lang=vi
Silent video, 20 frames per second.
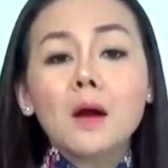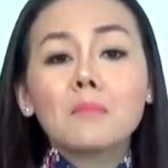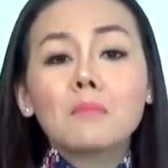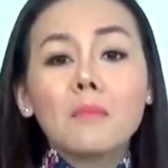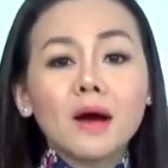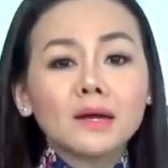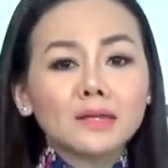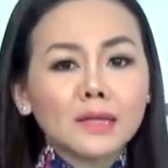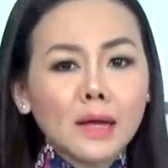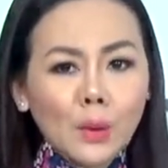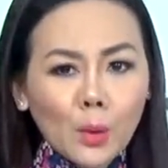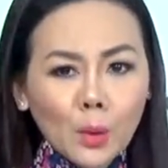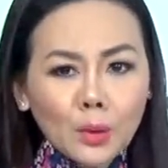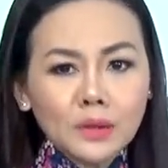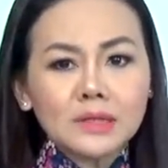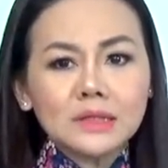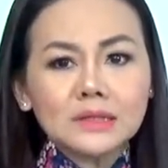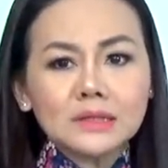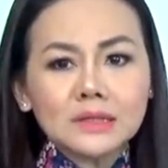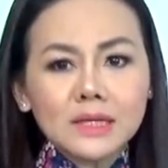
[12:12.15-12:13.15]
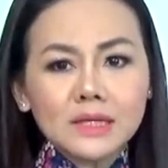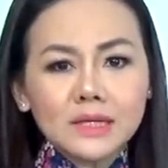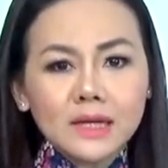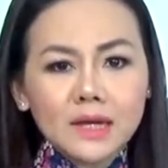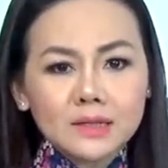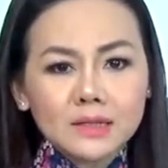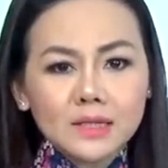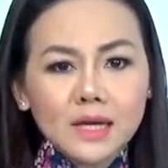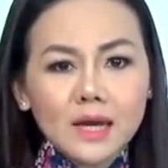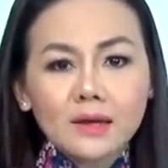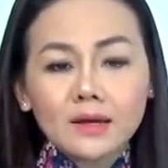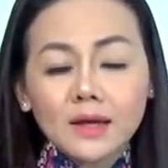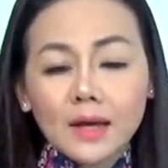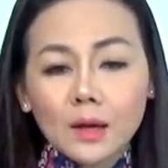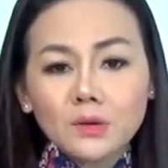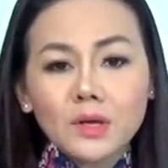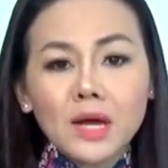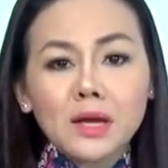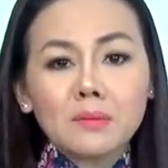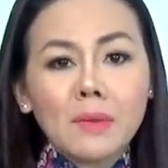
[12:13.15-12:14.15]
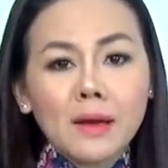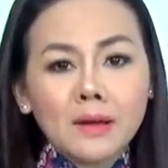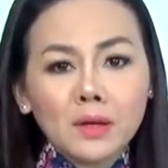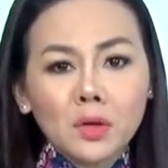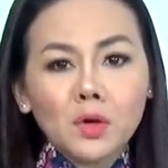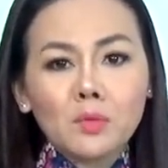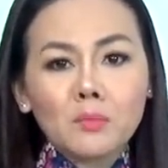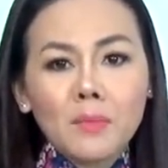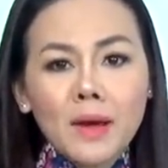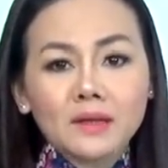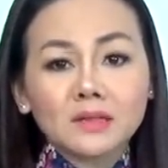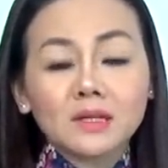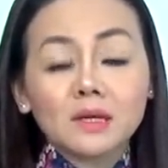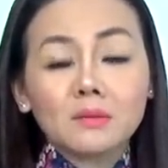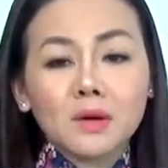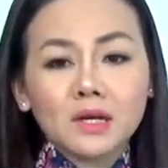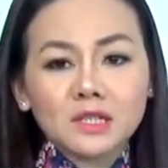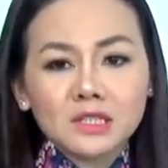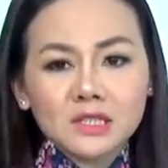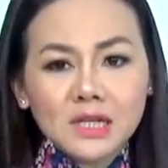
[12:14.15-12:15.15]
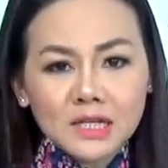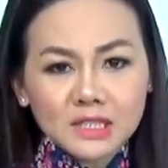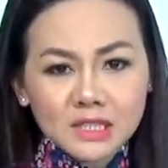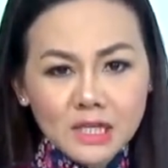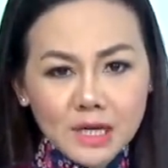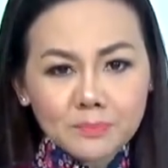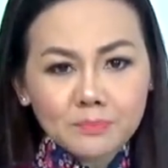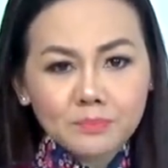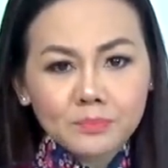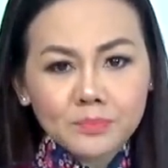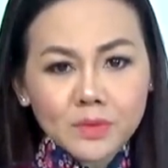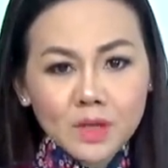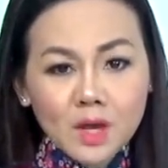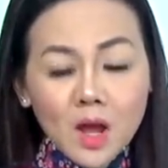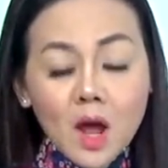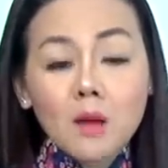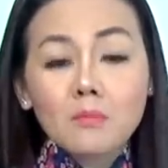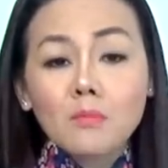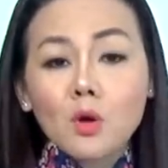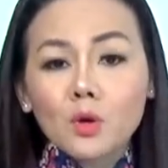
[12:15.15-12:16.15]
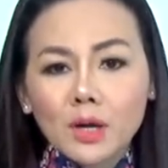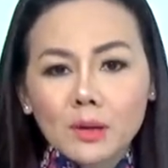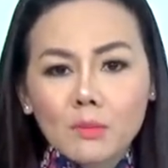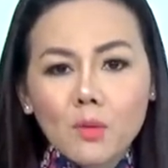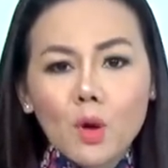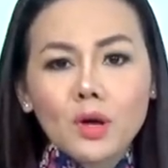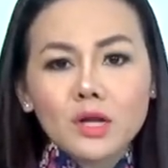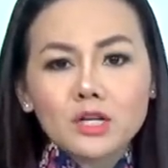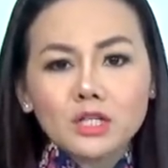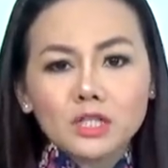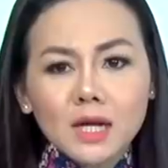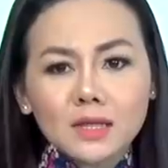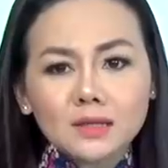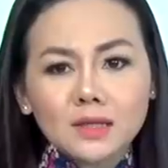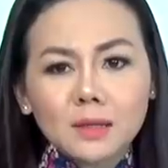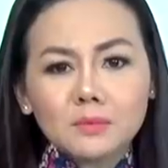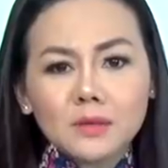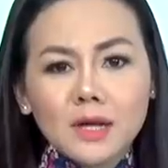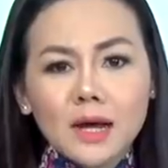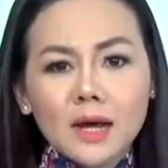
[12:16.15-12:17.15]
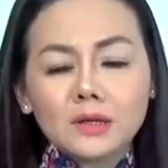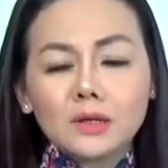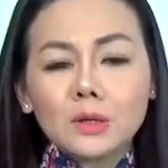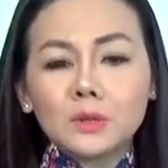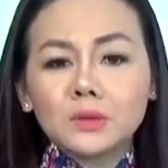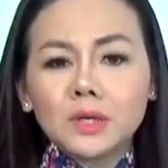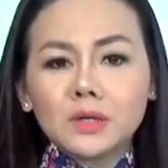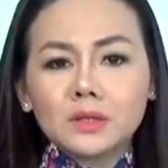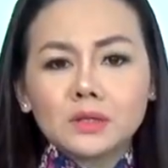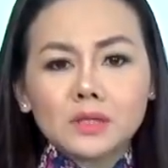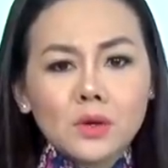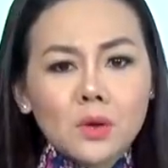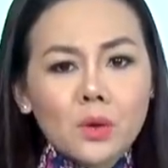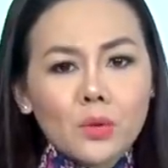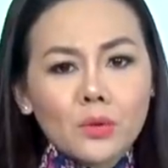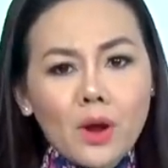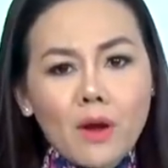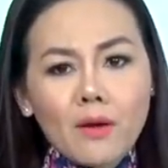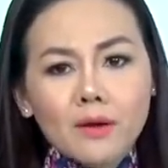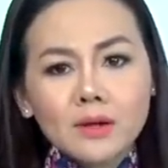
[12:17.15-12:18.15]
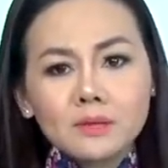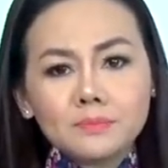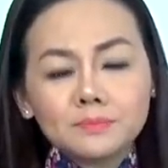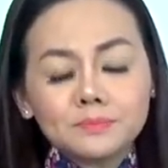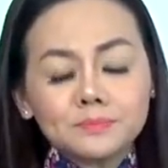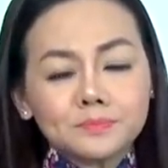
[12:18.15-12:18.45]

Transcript: Bởi theo quy định khi kẹt xe kéo dài 7 km thì mới xả trạm. Một cán bộ cảnh sát tham gia điều tiết xe cộ nói.